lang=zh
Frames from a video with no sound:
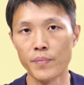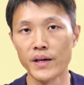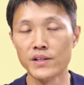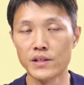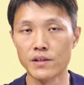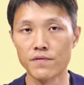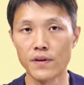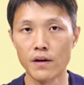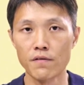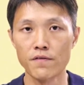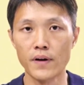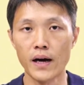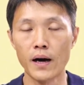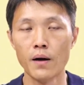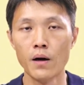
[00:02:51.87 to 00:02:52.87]
呃编辑
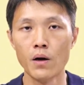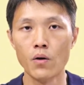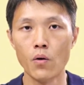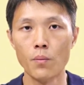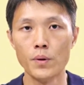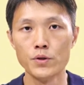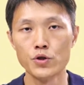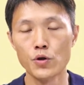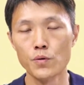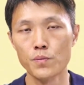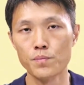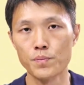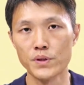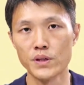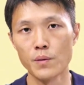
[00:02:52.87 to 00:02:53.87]
方法。我们
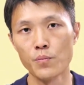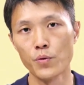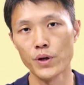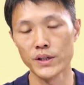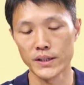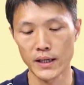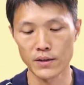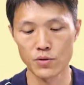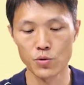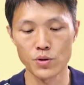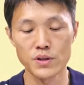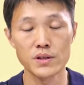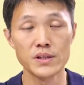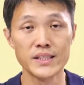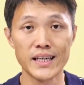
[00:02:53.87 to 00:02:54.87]
就比较不会像
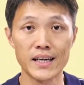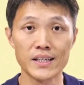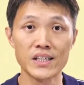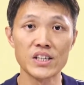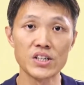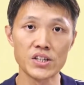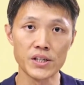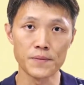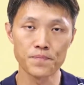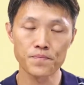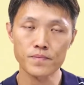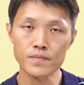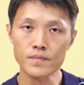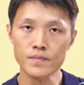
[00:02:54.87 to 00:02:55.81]
说是讲义型，